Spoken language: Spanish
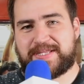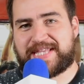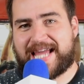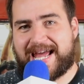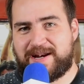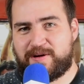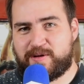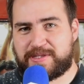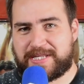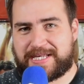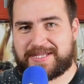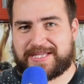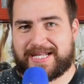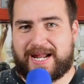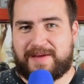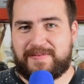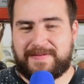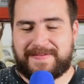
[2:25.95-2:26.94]
están los que
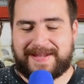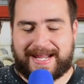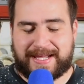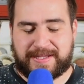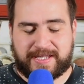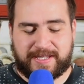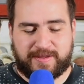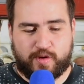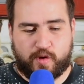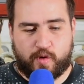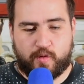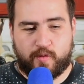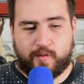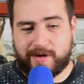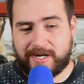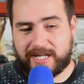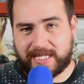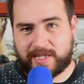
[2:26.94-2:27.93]
se la viven haciendo
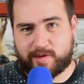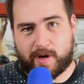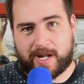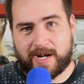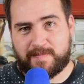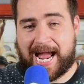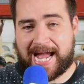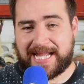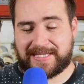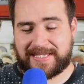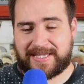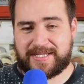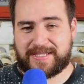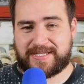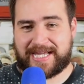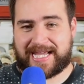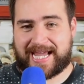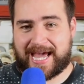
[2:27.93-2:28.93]
un ritual
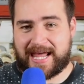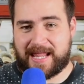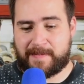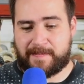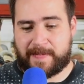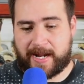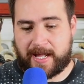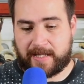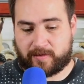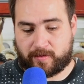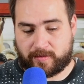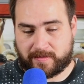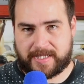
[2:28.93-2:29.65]
antes de cada aparato.